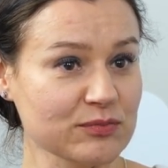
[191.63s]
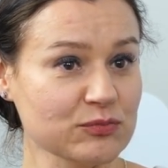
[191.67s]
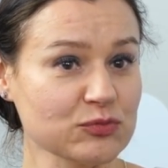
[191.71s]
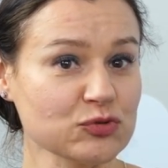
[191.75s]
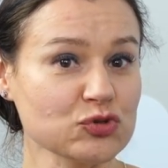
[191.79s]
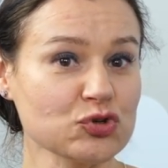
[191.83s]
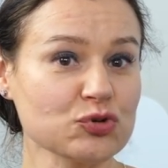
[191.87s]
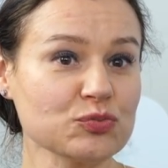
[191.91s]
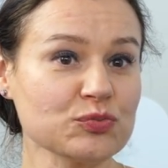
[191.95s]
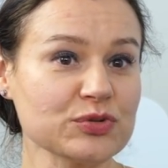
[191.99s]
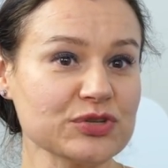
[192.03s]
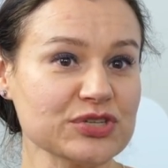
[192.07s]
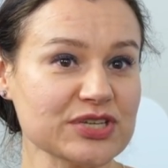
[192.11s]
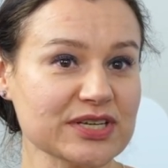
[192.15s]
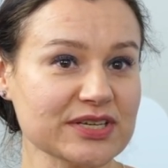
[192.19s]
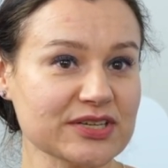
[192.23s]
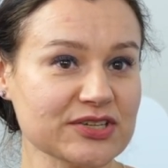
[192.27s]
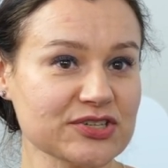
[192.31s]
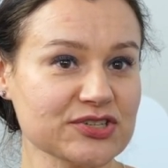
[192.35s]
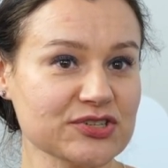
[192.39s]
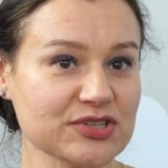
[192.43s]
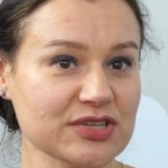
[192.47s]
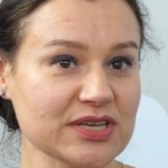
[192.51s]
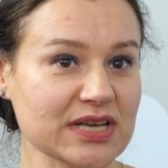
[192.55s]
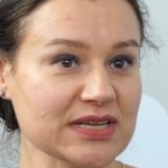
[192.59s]
muszą być
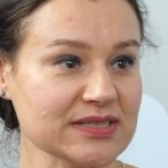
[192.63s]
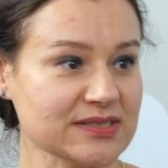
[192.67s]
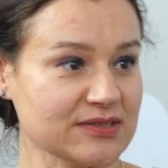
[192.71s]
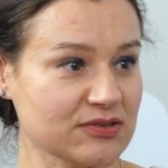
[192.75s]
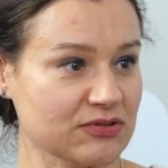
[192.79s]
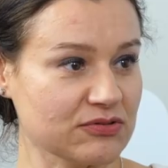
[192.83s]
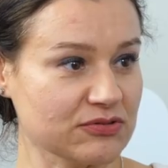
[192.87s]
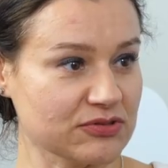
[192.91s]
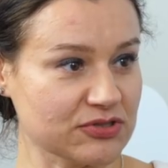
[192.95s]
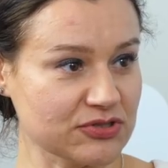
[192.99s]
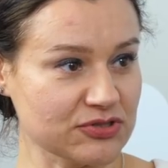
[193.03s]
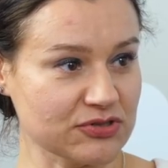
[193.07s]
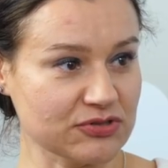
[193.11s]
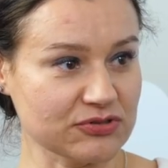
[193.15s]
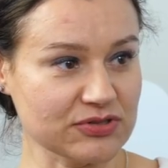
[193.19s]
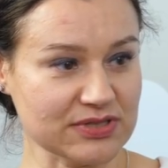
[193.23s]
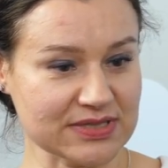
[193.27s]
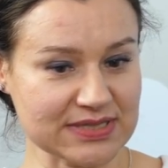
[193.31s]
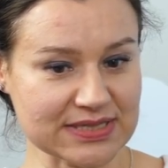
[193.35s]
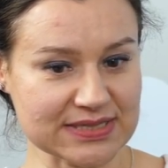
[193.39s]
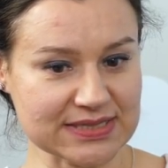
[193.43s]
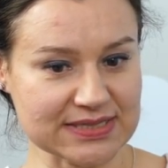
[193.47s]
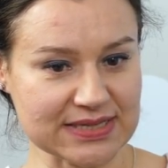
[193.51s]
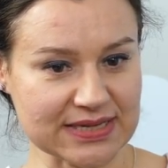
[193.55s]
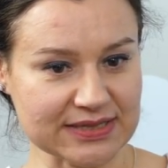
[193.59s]
jakieś jasno
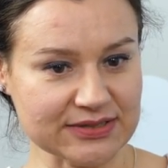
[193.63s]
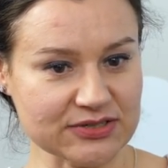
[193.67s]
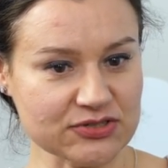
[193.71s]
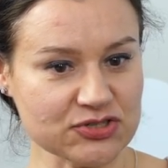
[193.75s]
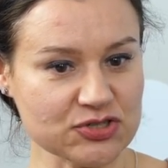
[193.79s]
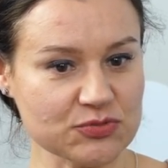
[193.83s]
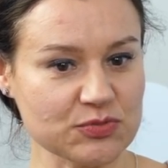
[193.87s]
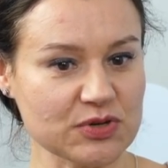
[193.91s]
określone zasady,